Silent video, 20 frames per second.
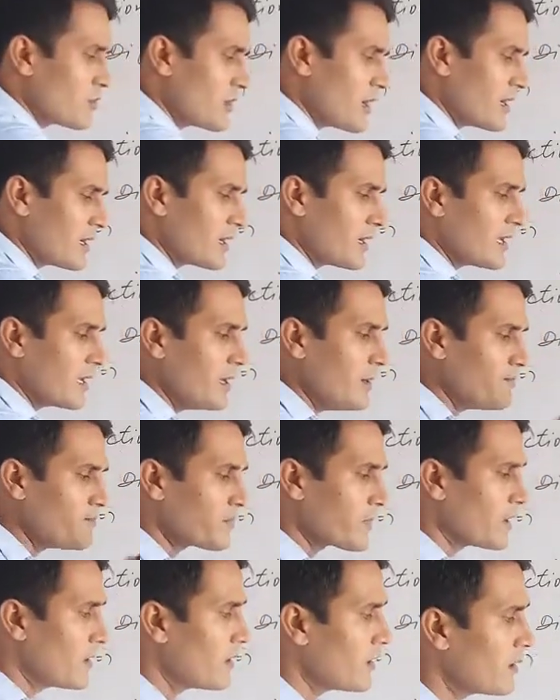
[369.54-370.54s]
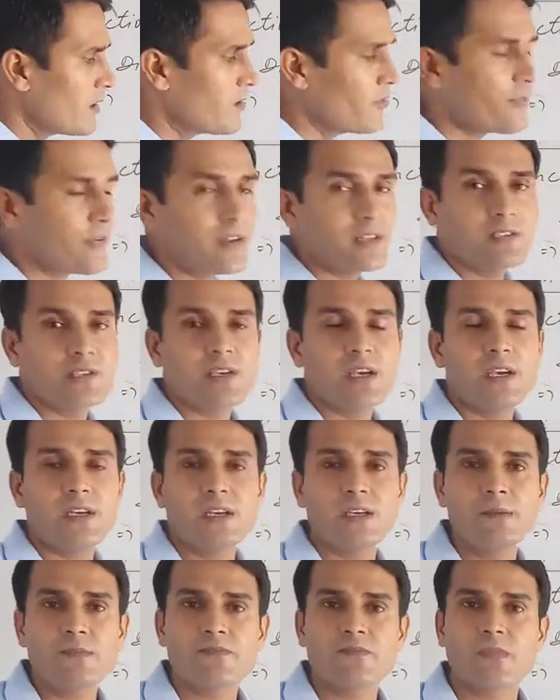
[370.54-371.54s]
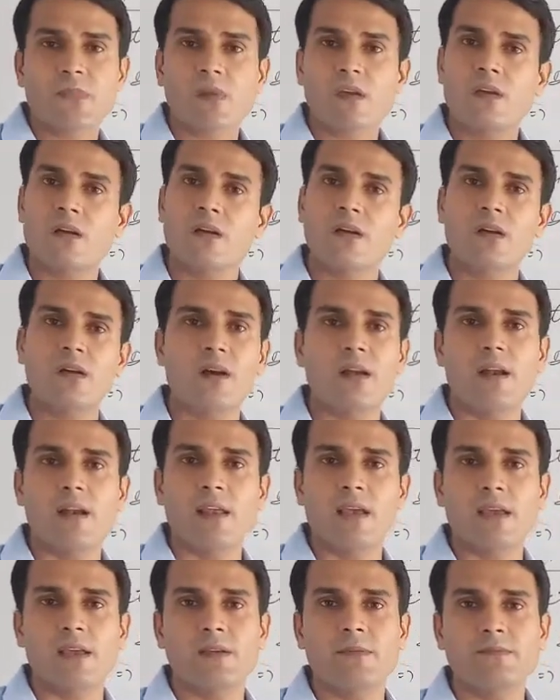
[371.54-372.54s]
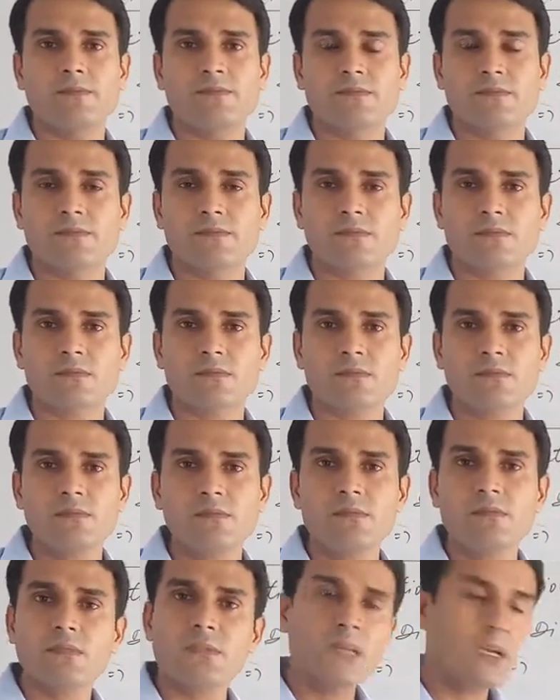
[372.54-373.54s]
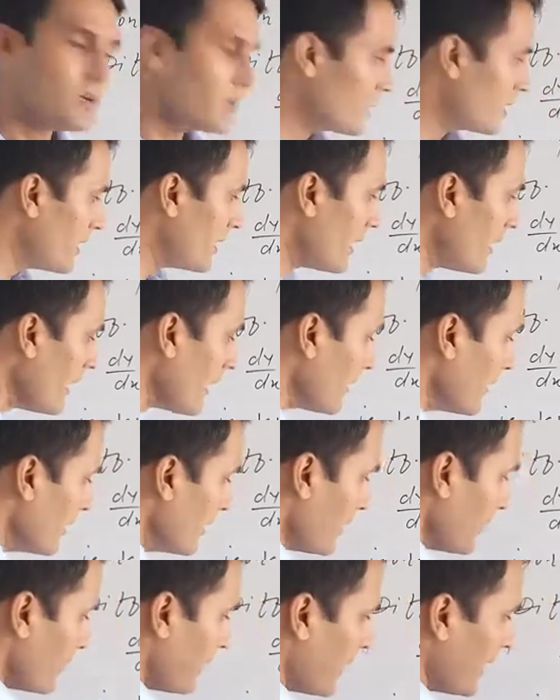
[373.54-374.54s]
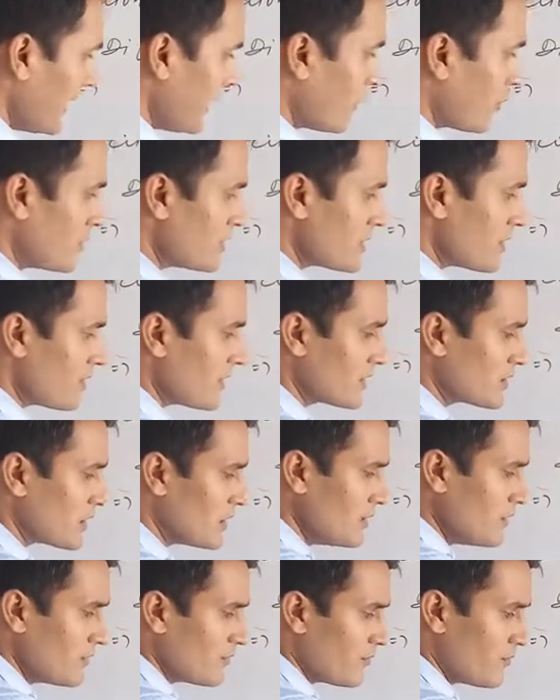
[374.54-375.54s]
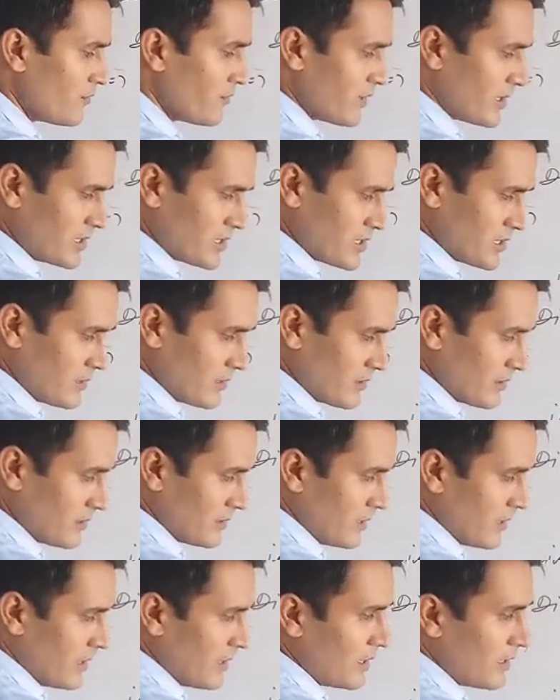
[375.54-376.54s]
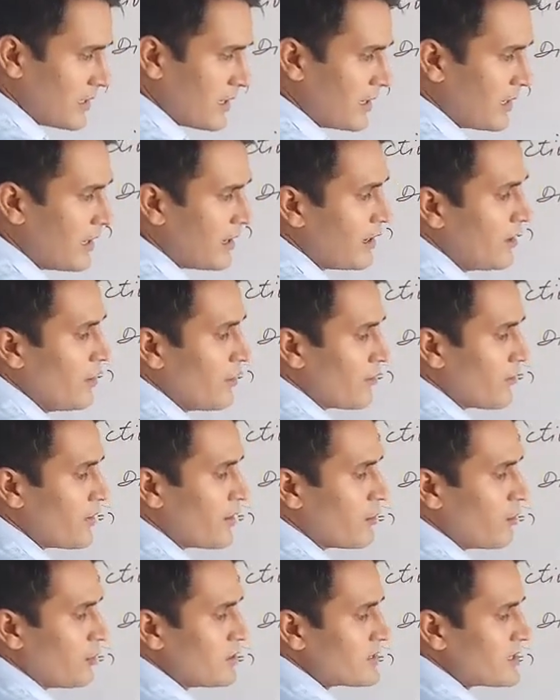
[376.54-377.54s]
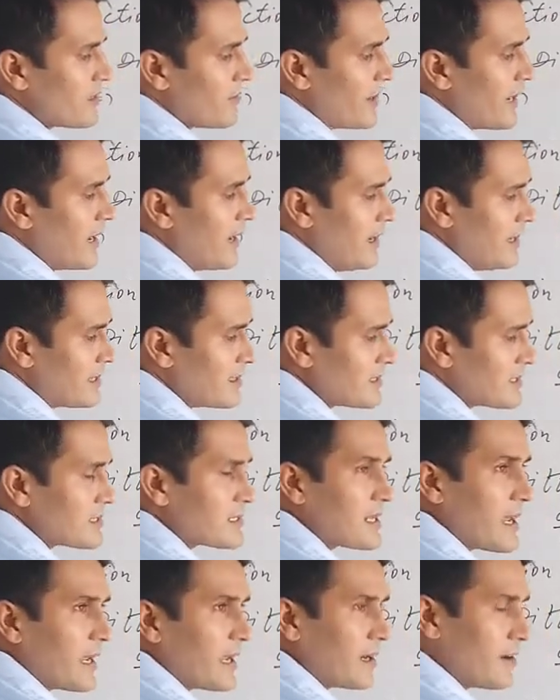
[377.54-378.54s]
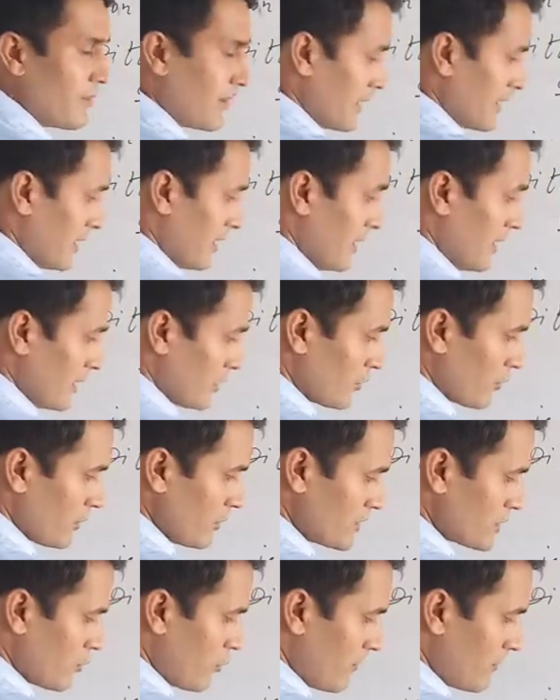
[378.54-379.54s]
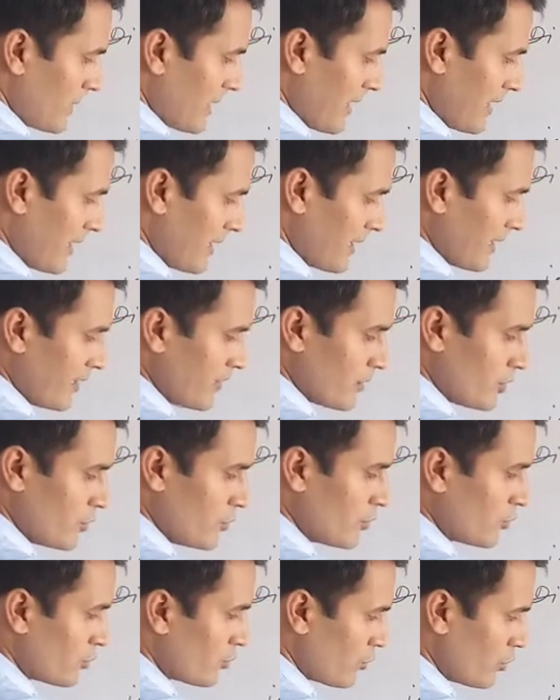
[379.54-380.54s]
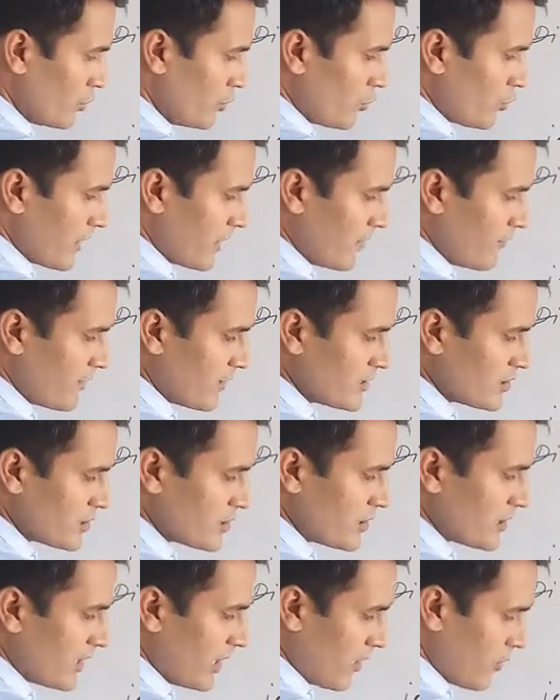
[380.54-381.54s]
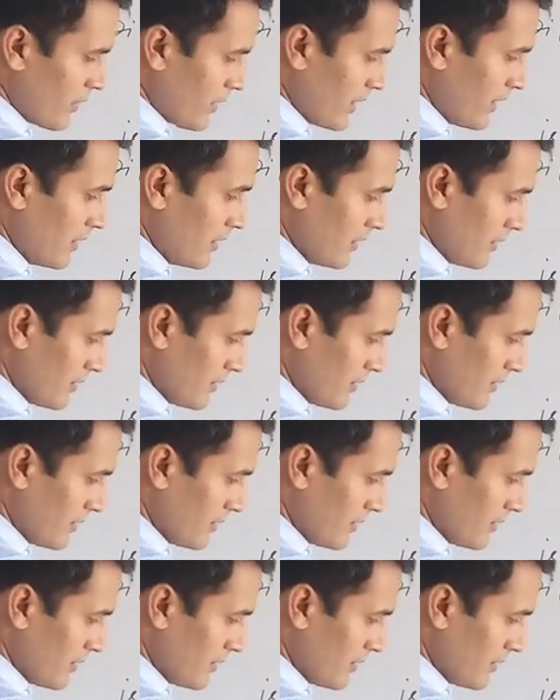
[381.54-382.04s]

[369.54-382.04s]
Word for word: क्या करेंगे डिफ्रेंशिएट कर लेंगे ठीक है पहले कौन से फंक्शन फर्स्ट ठीक है ना फिर कौन से वाला सेकंड वाला तो इसको हम क्या ले रहे हैं यू तो यू का डिफ्रेंशिएशन क्या हो गया